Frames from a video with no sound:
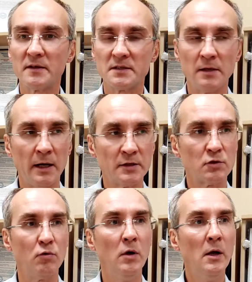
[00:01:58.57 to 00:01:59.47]

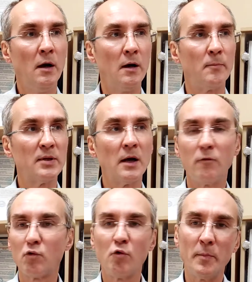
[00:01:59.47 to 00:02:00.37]
оснастку а, по
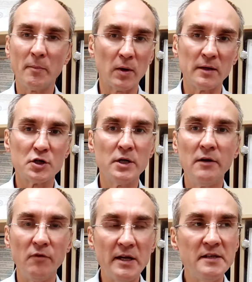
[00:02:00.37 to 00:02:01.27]
договору купли-продажи
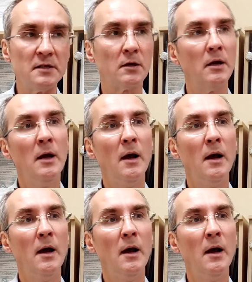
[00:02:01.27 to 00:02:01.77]
или в лизинг,